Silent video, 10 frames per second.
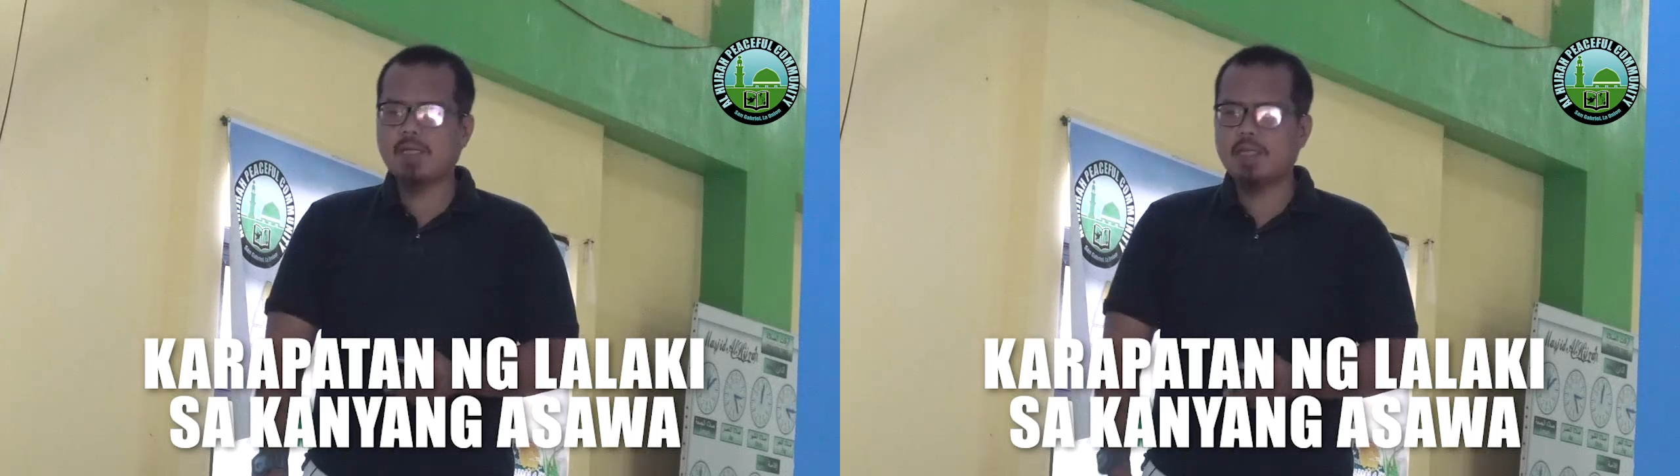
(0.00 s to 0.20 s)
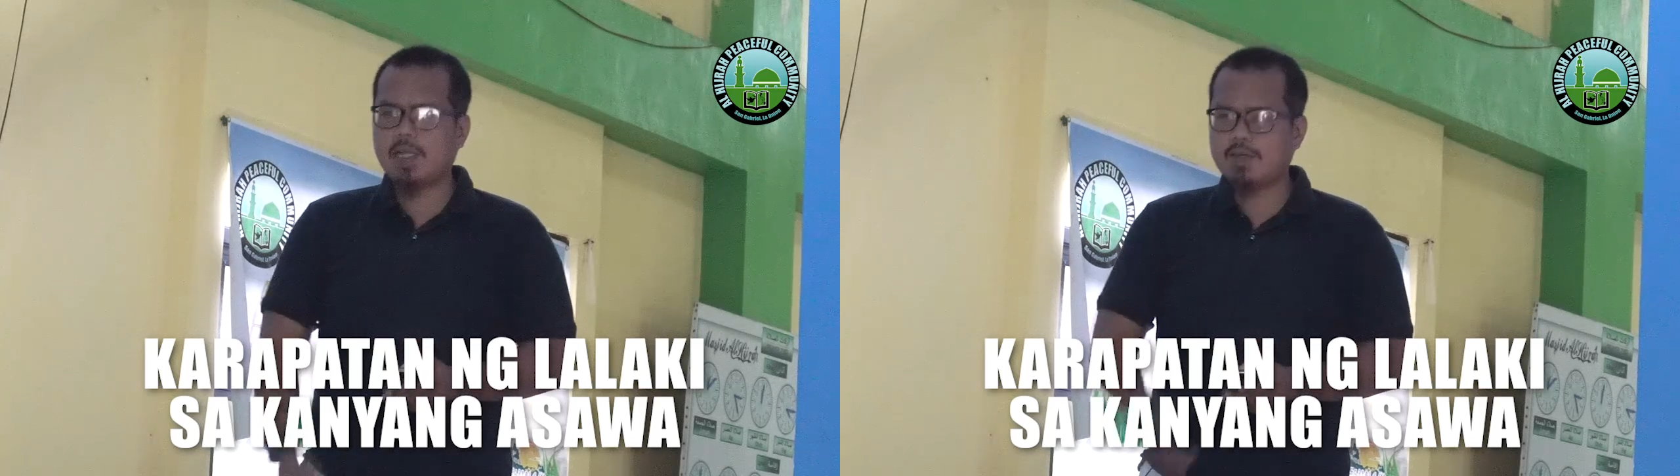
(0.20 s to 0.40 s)

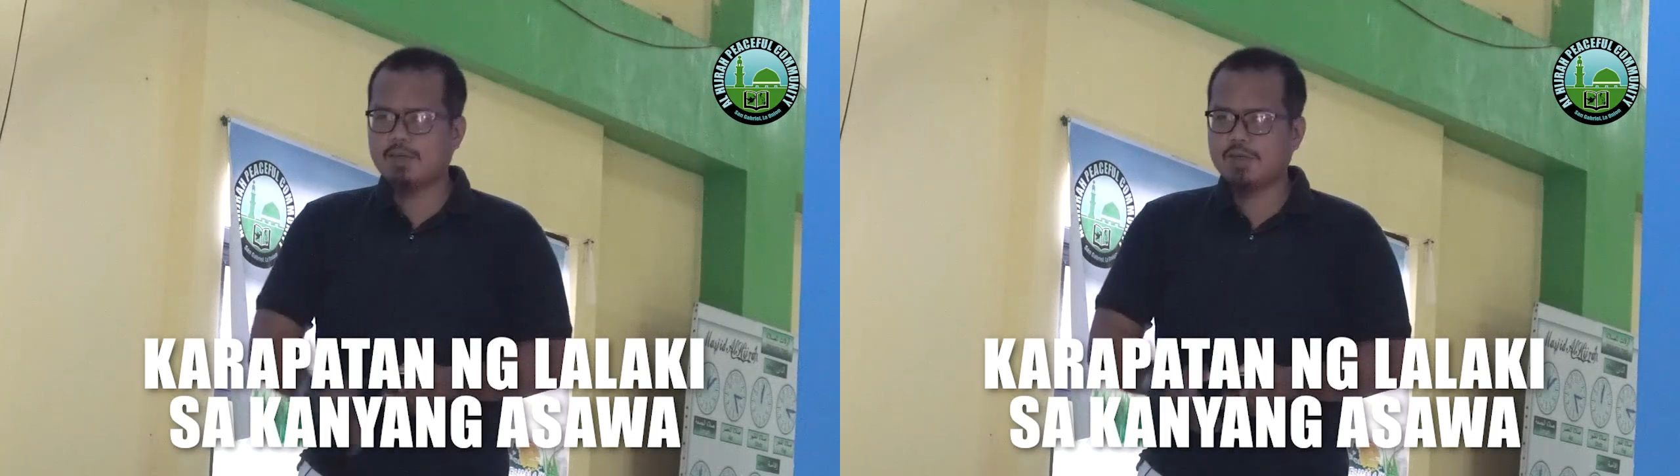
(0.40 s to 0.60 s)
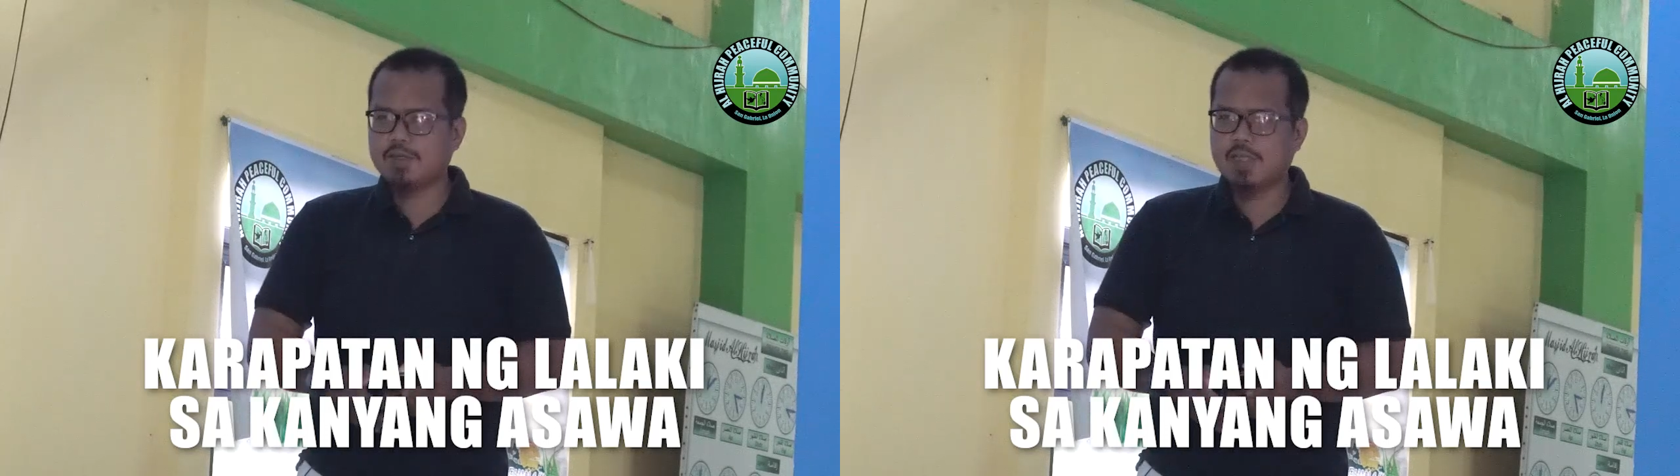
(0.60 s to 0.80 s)

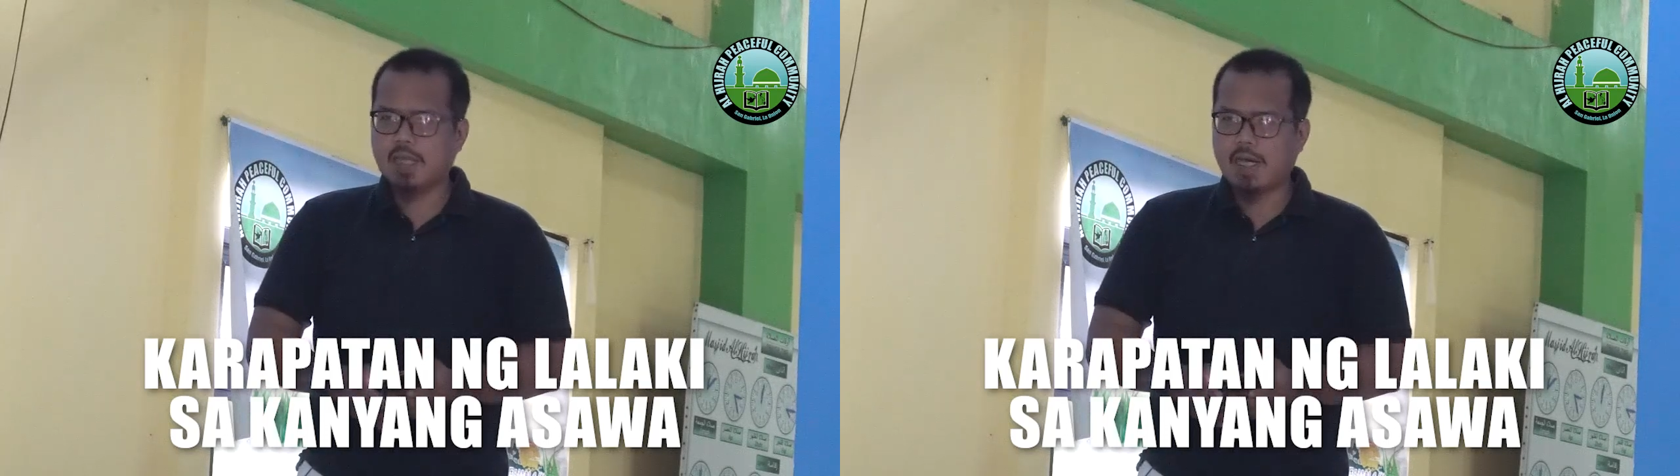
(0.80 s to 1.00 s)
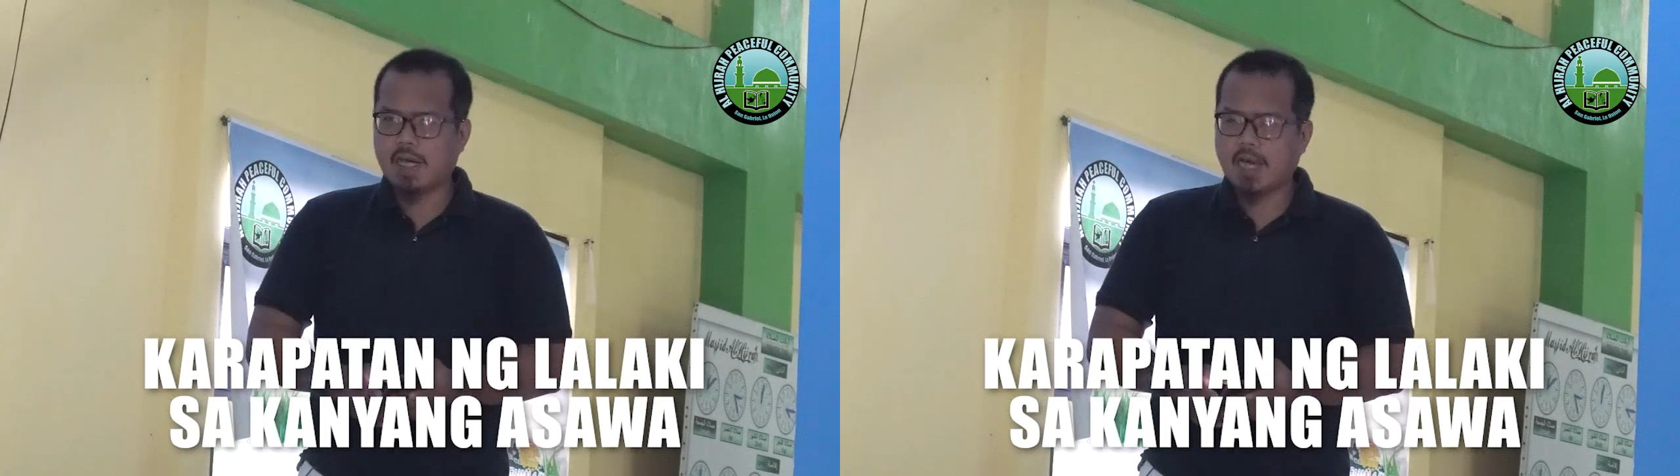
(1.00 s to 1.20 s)
maglilingkod
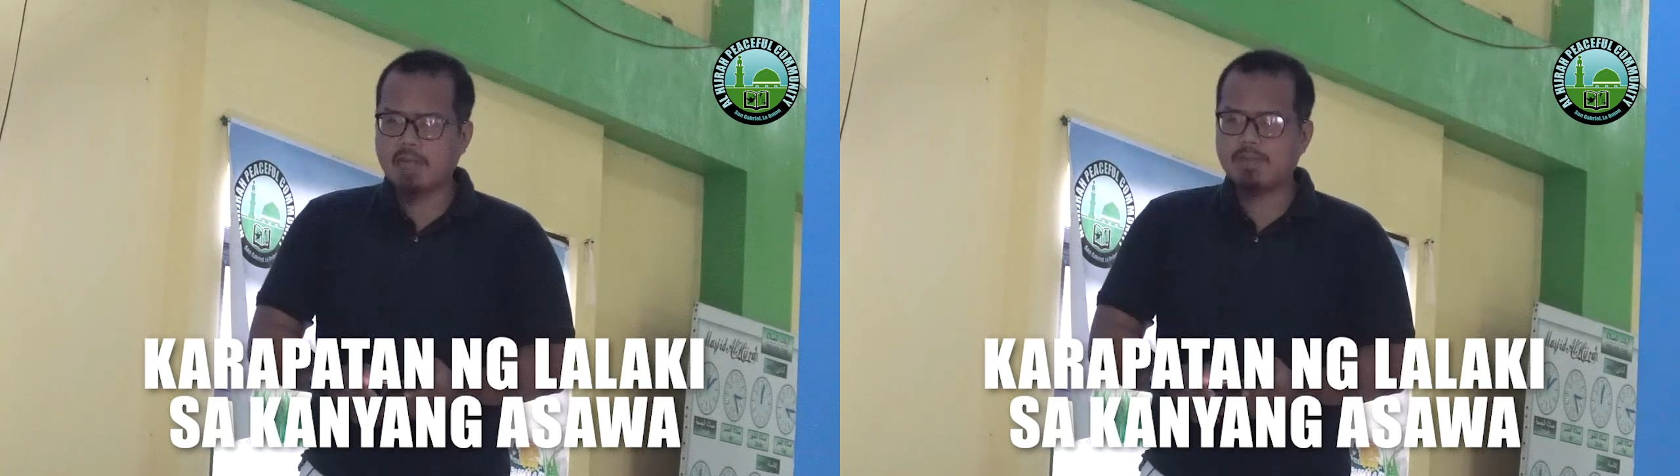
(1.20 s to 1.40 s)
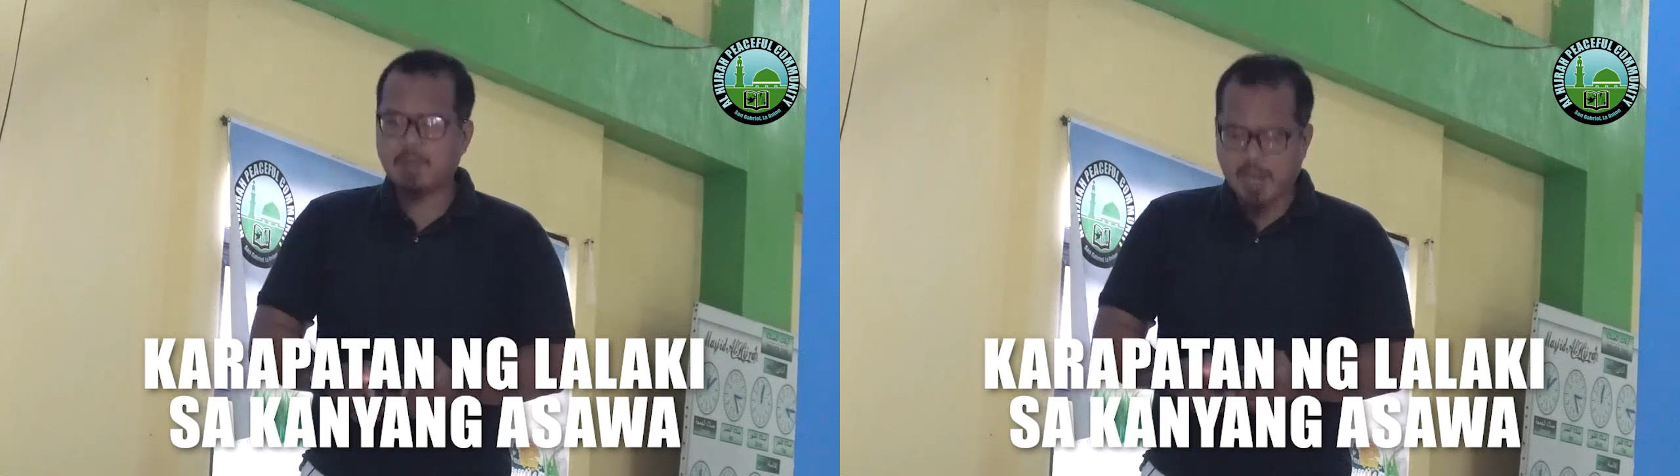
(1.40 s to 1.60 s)

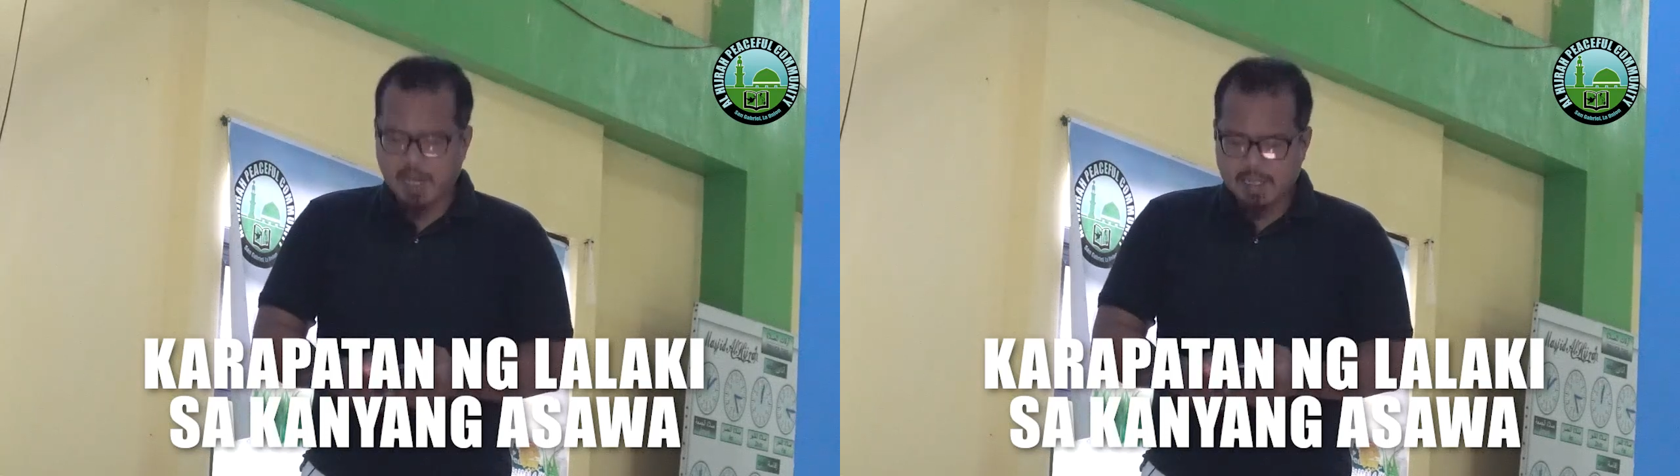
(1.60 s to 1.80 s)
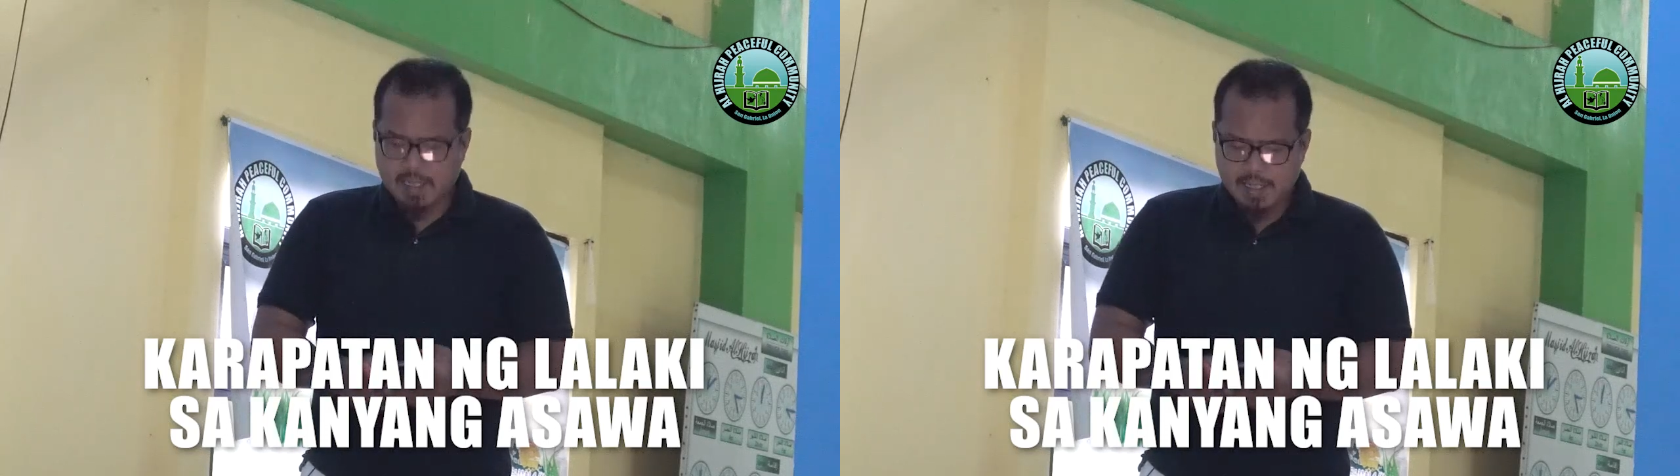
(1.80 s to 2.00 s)
ang
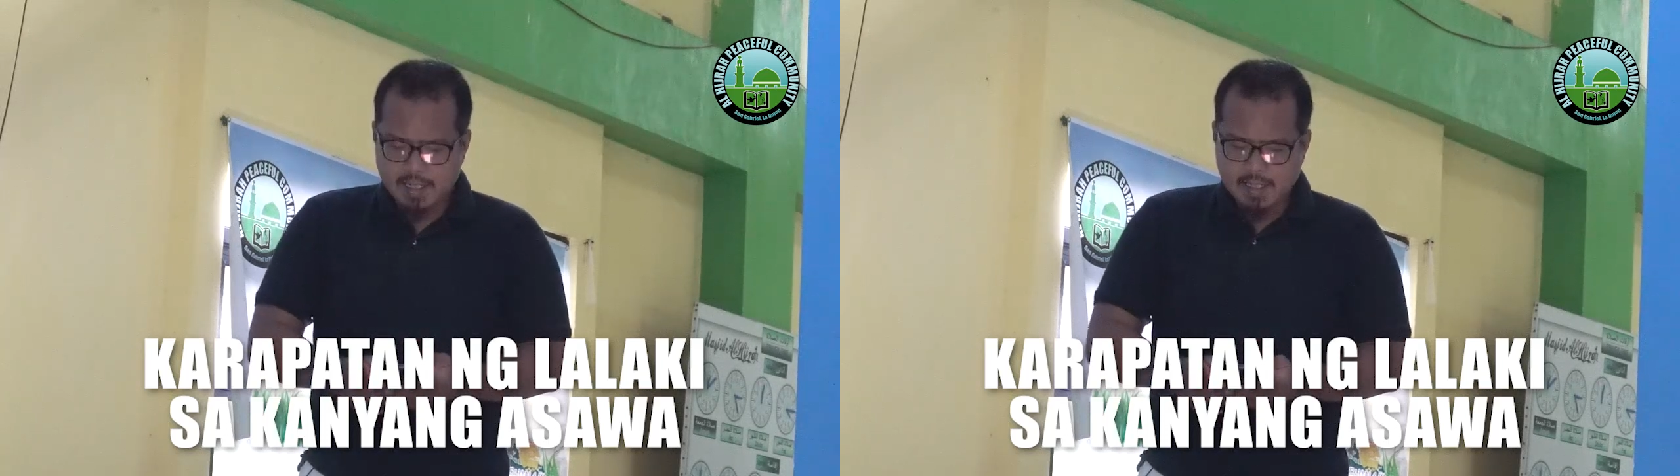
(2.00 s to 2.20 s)
babae